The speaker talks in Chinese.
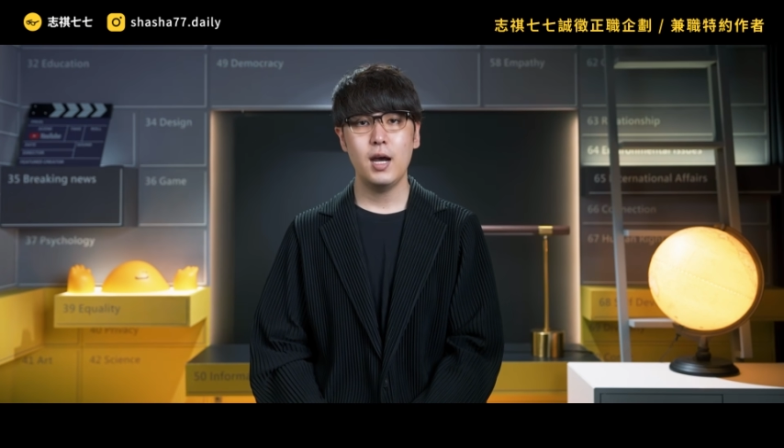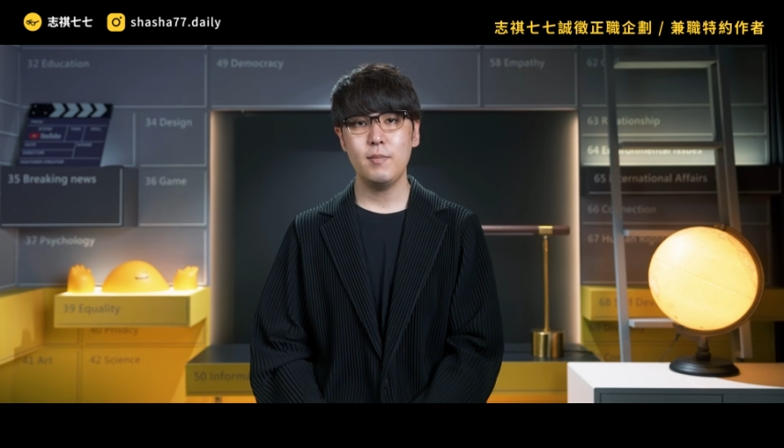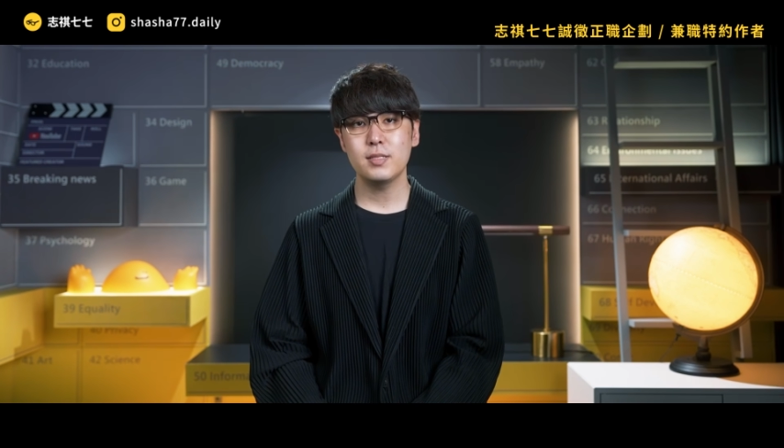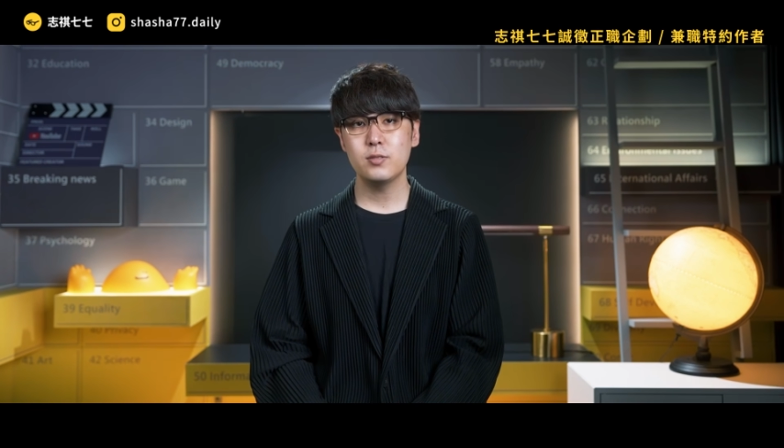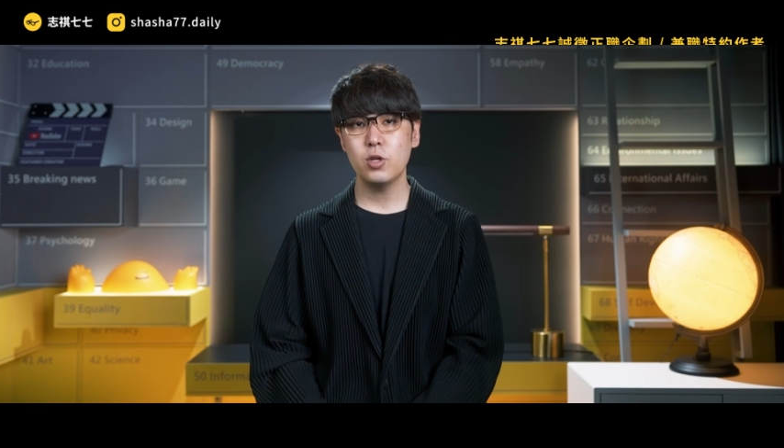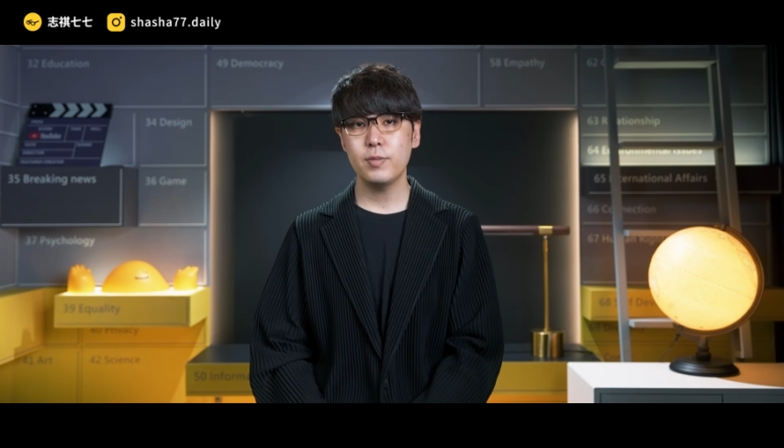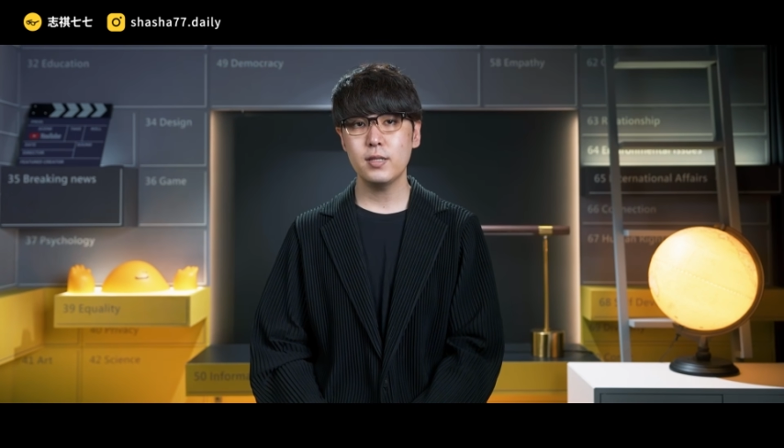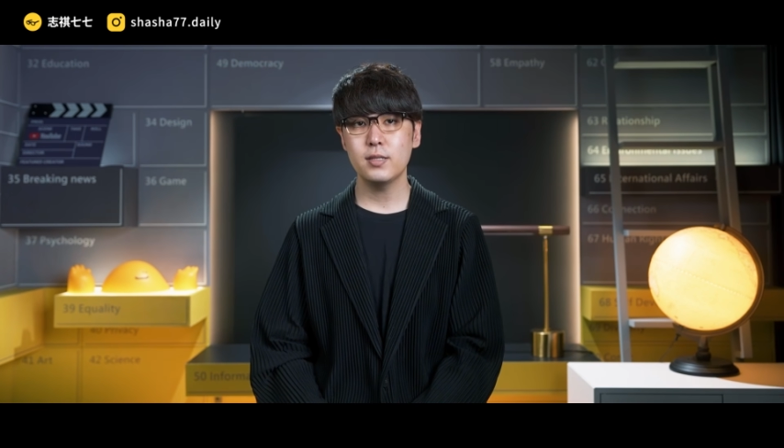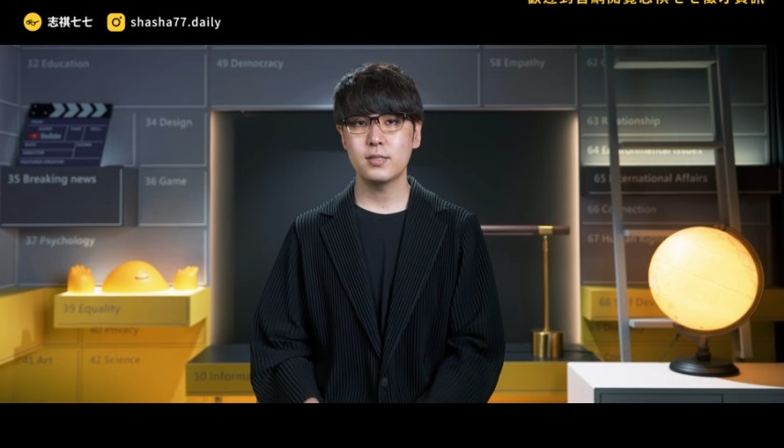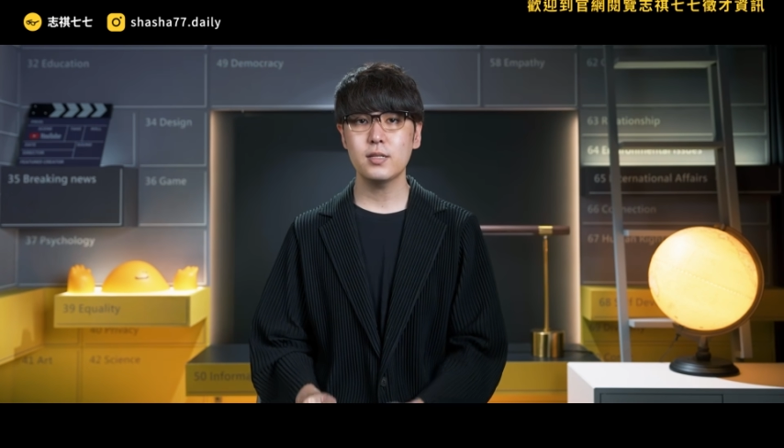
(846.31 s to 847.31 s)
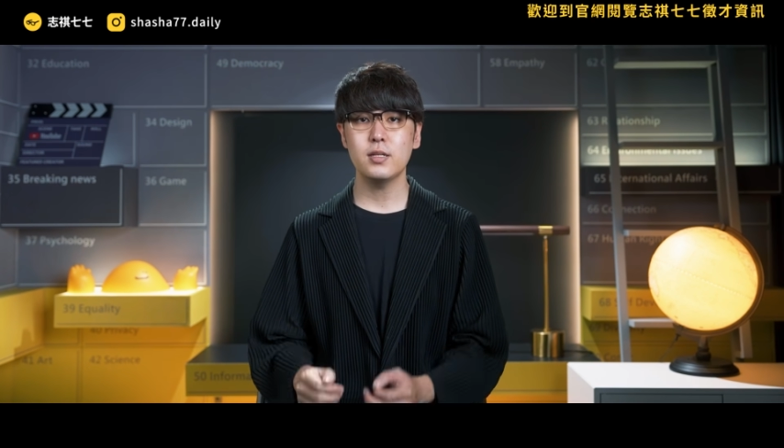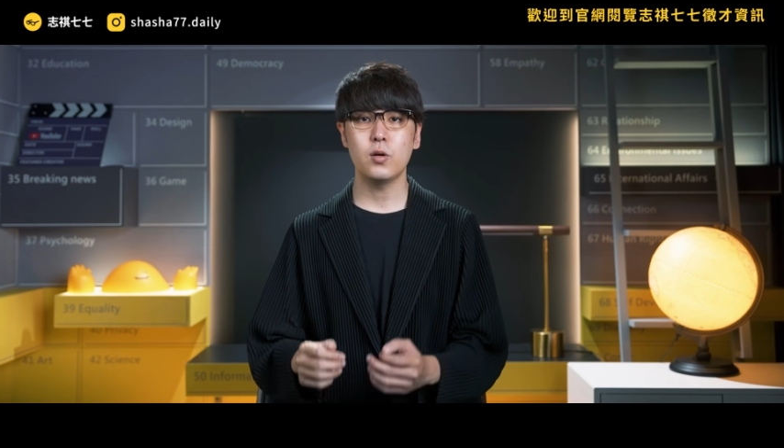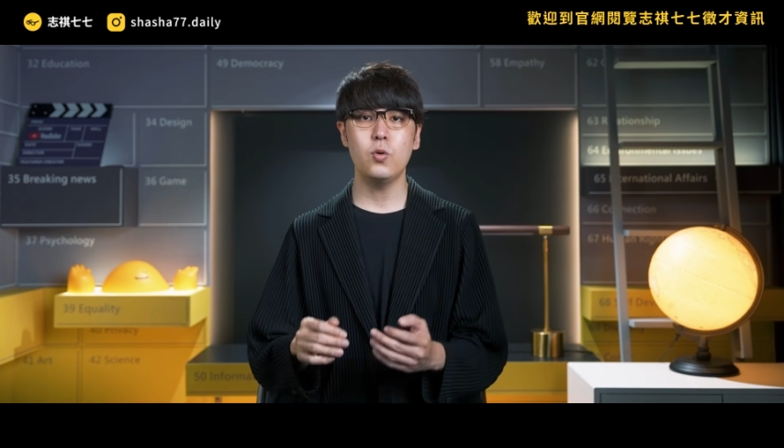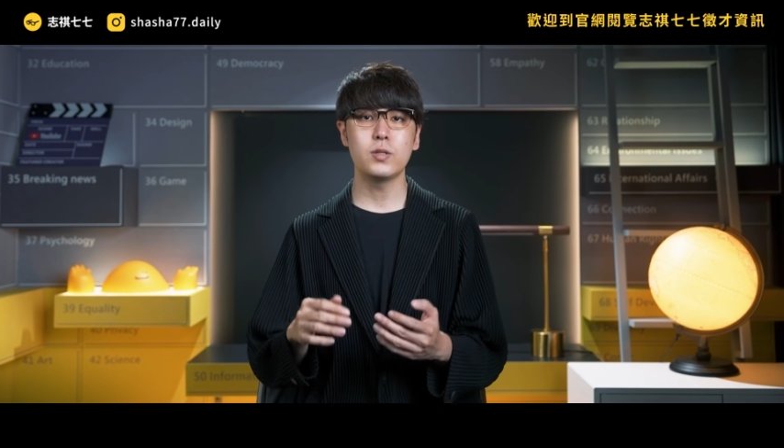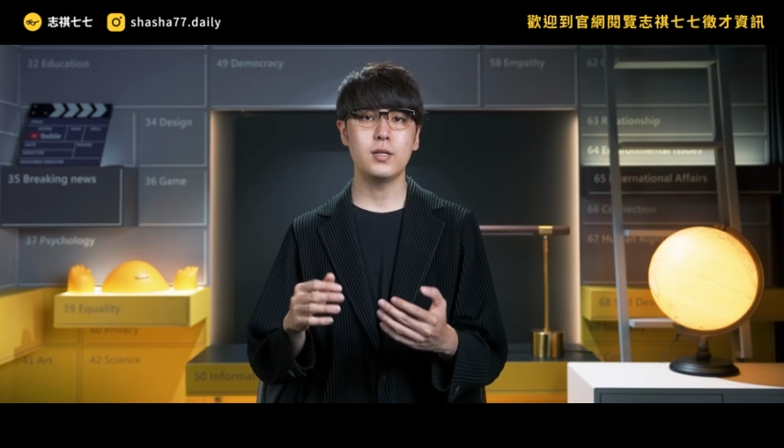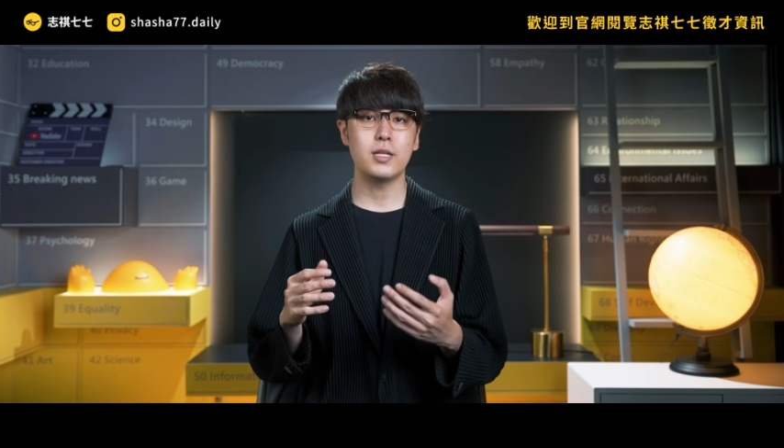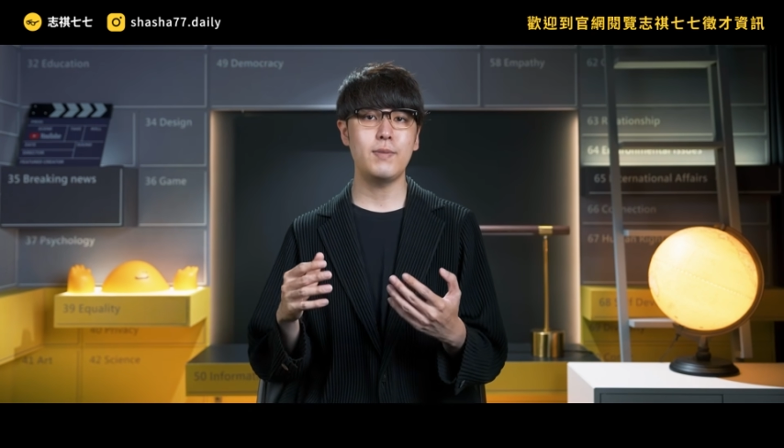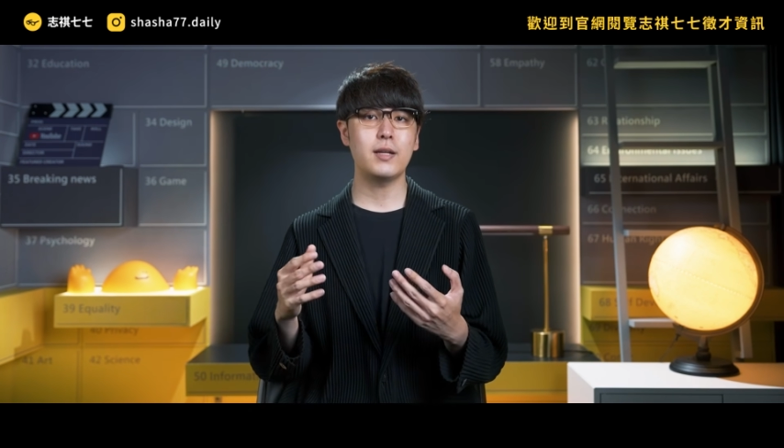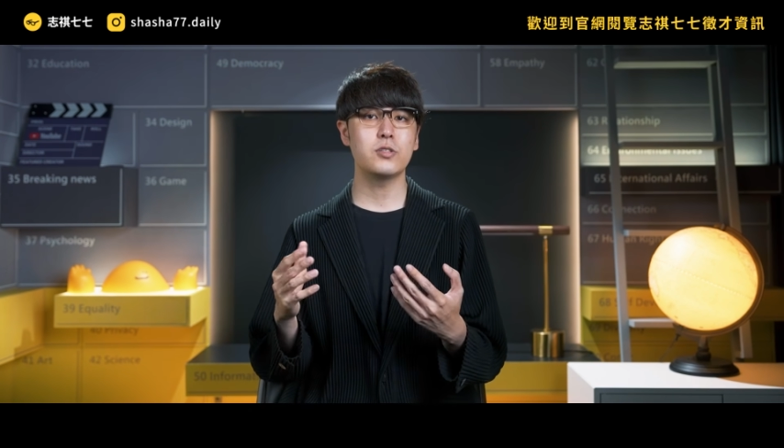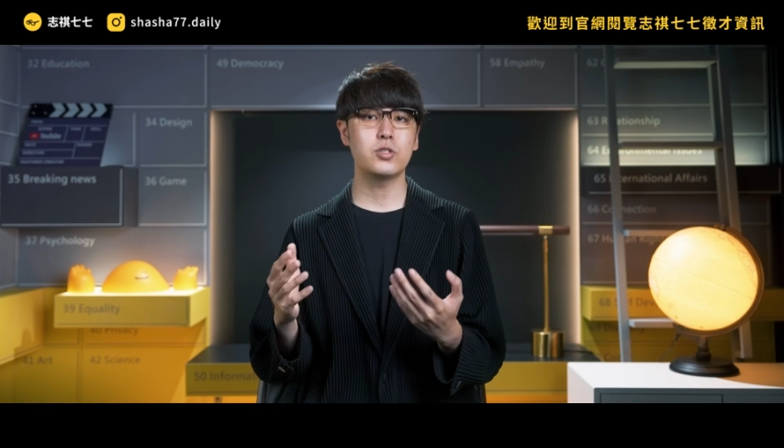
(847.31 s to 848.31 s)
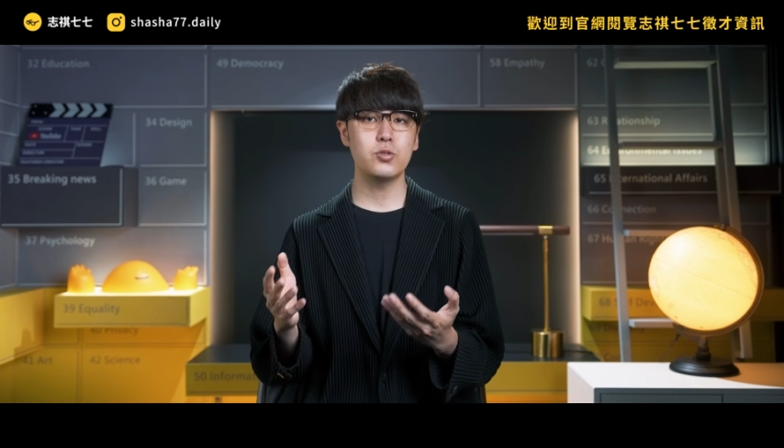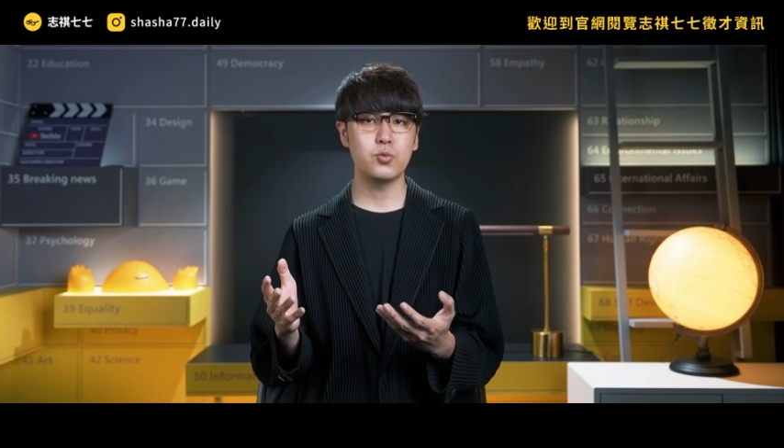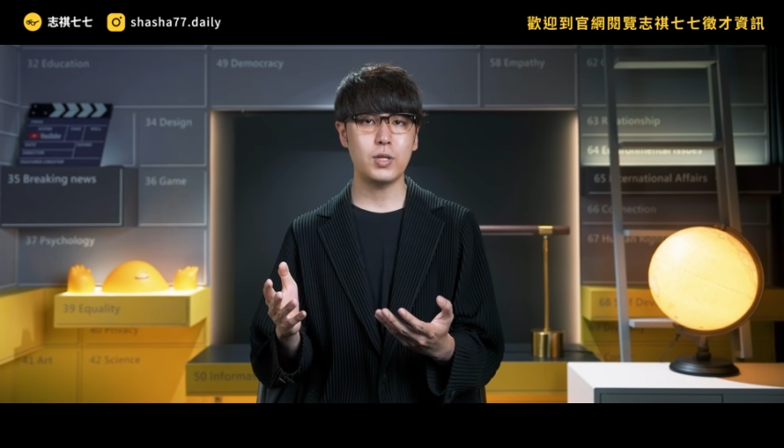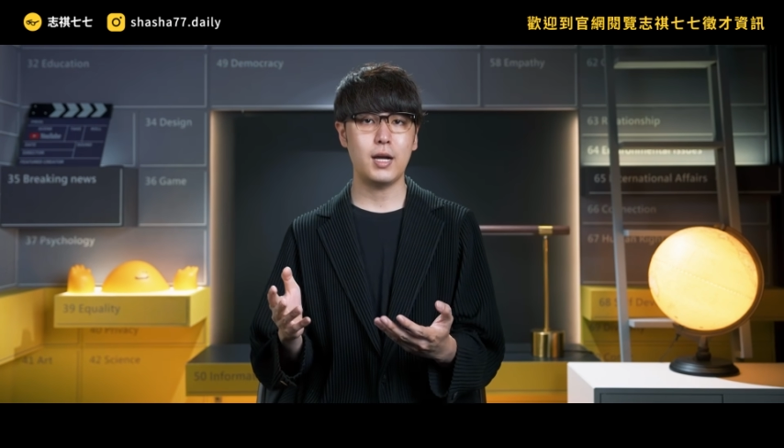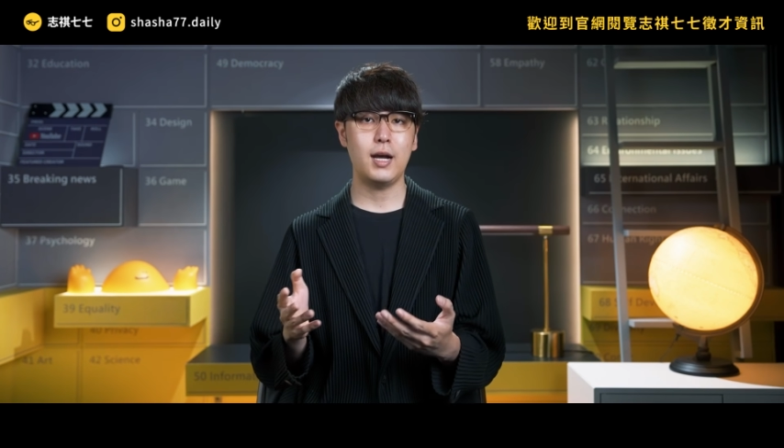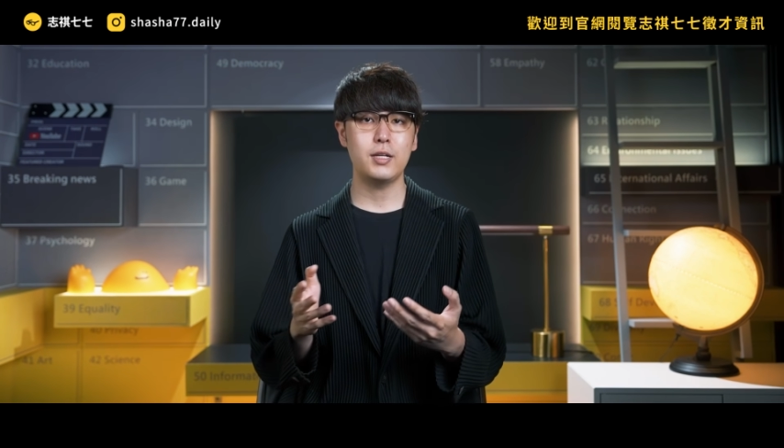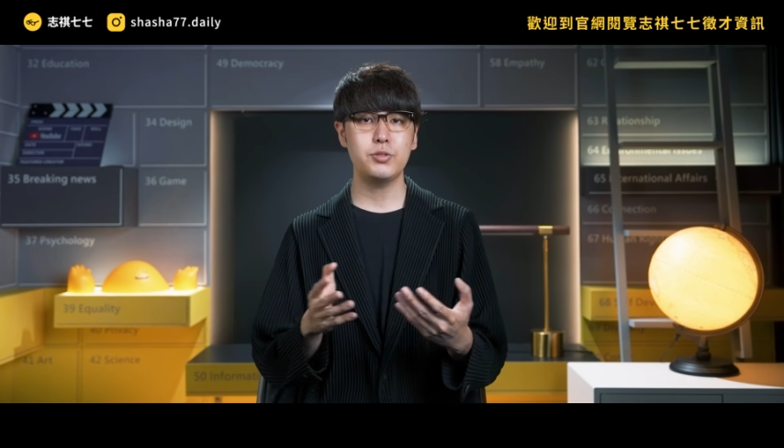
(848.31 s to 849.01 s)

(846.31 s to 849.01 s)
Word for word: 哈马斯这边呢，则可能获得黎巴嫩真主党啊、